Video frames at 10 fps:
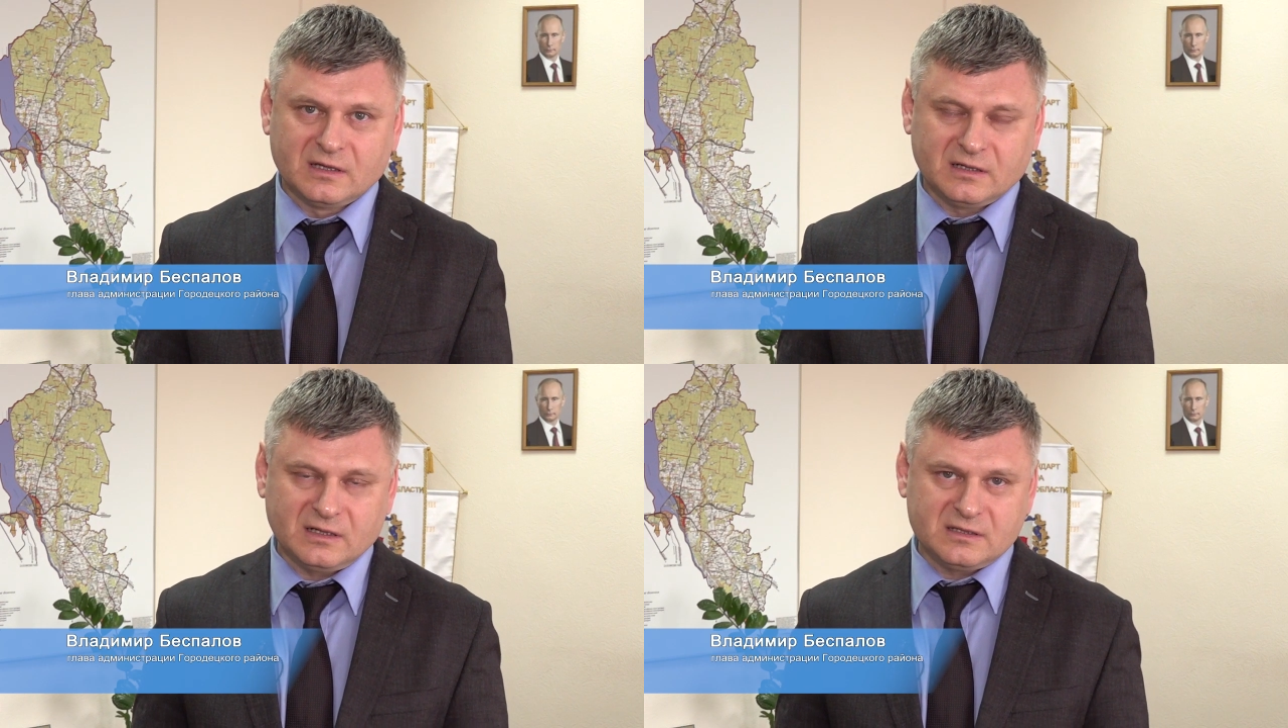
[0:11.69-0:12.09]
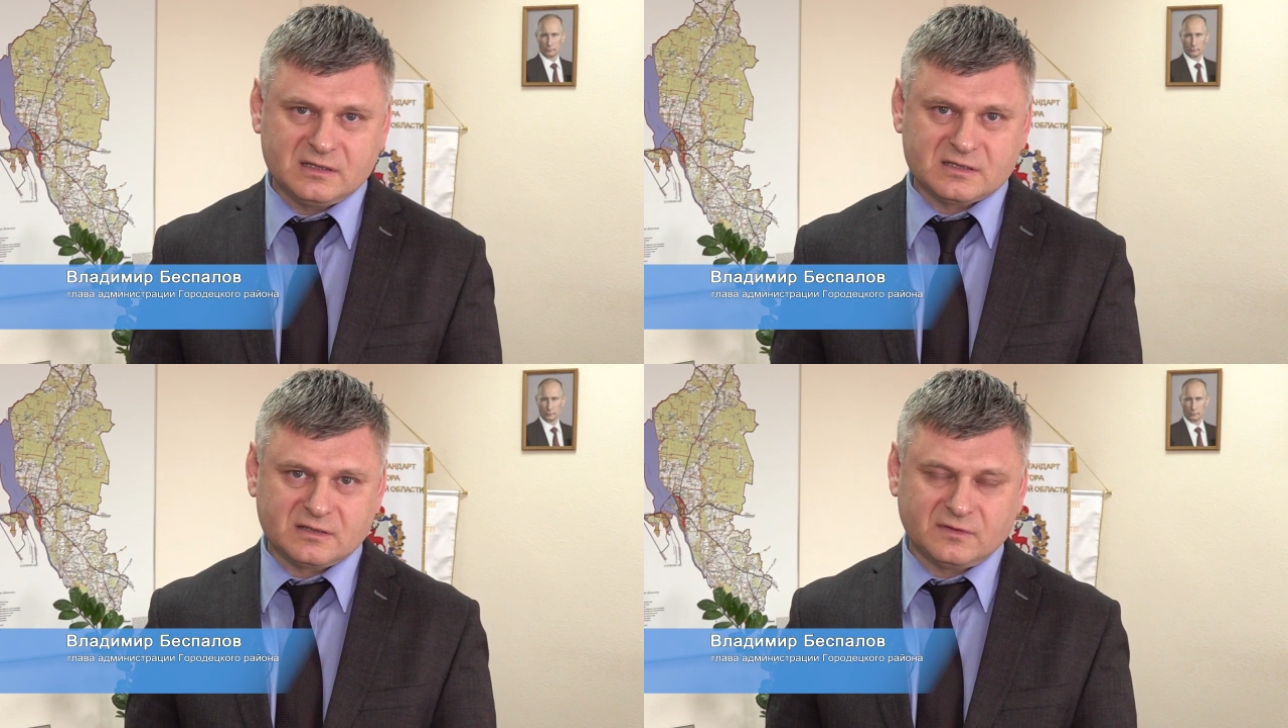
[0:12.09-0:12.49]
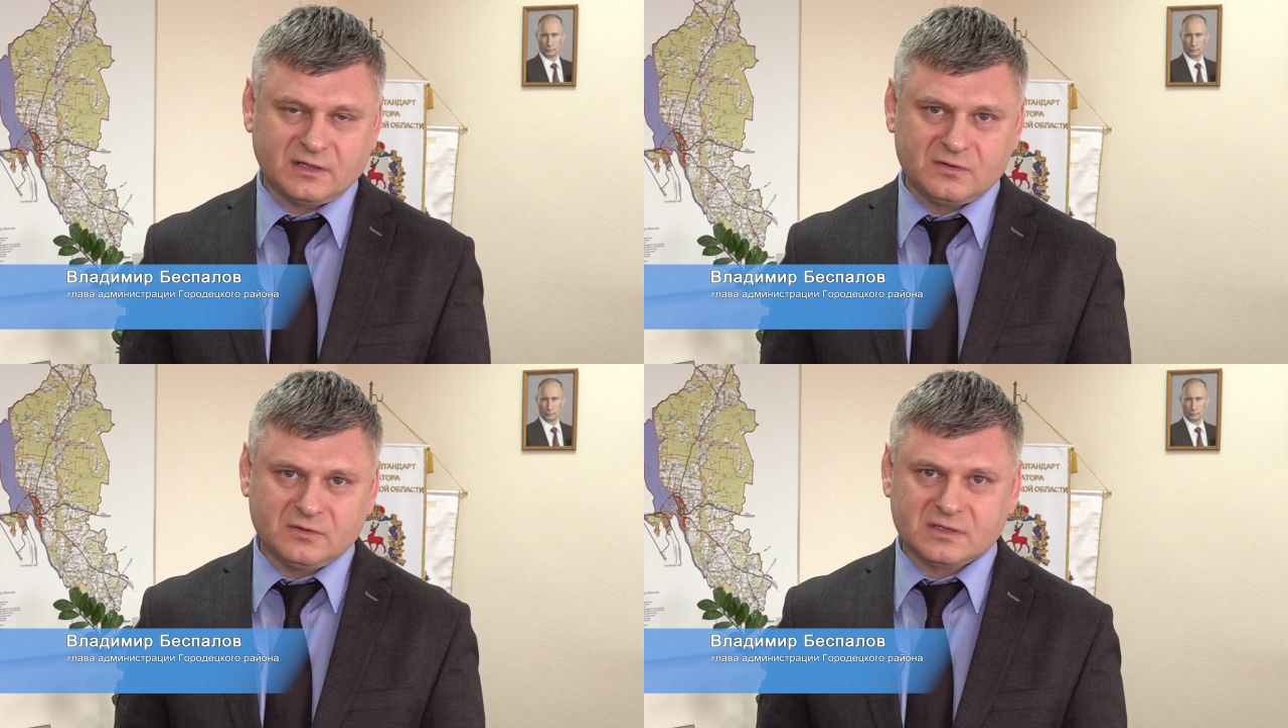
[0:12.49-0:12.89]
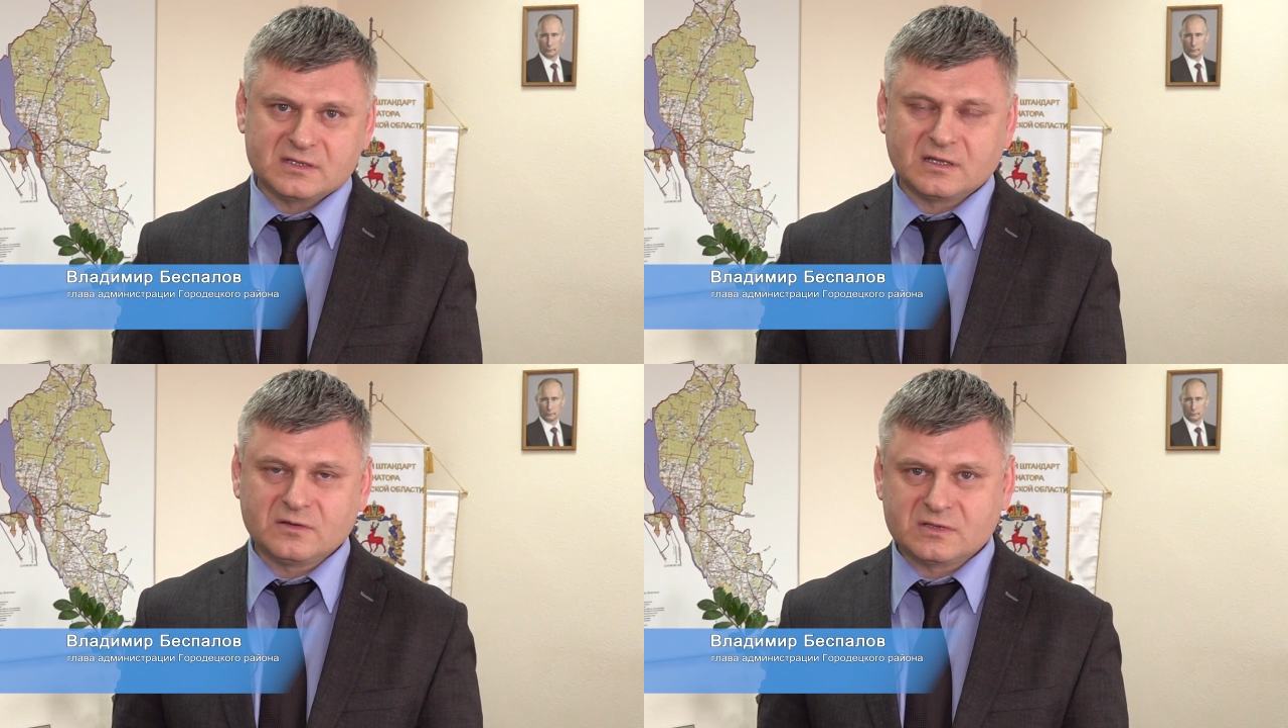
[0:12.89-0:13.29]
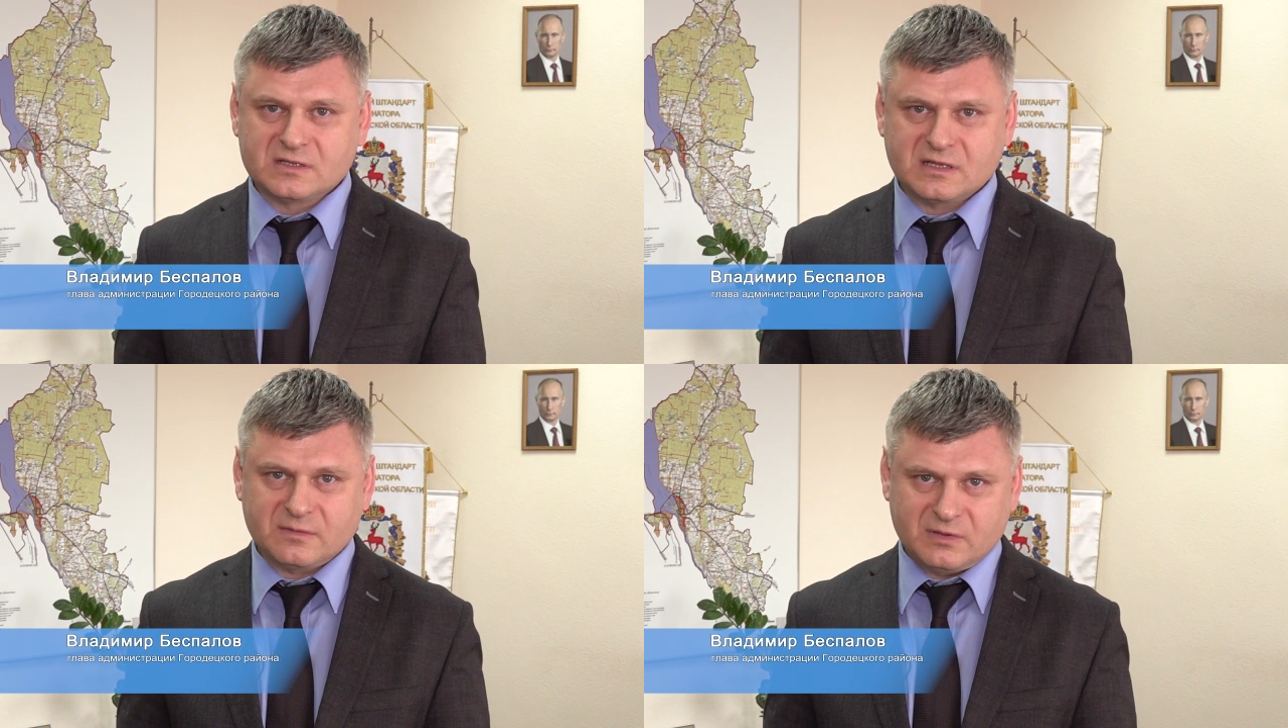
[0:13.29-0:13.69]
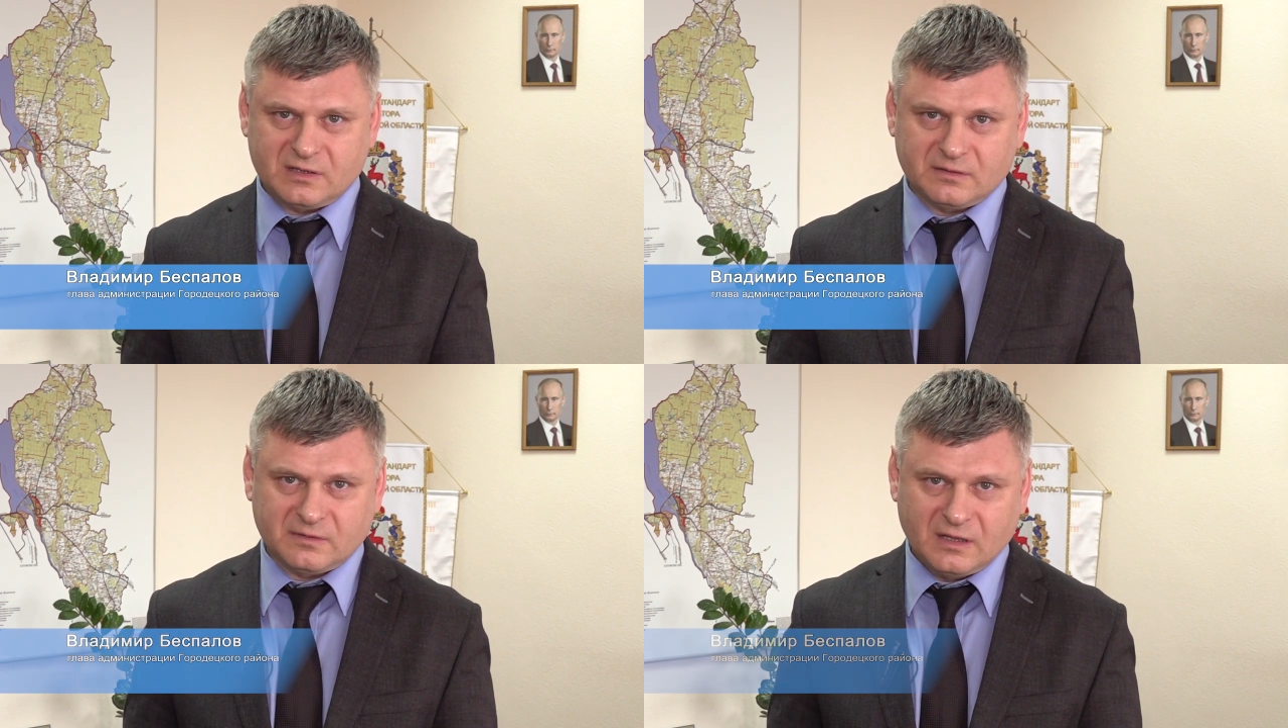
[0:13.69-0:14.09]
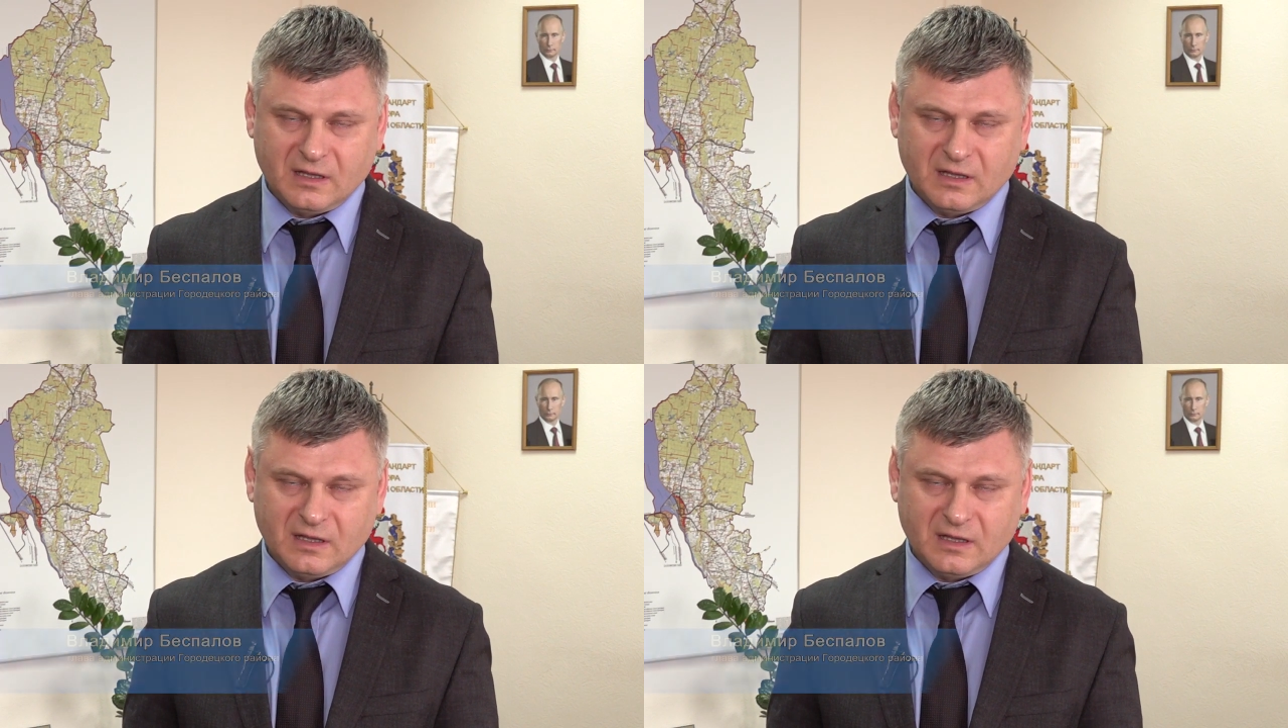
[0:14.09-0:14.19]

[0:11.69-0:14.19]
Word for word: Городецкого района остается стабильным.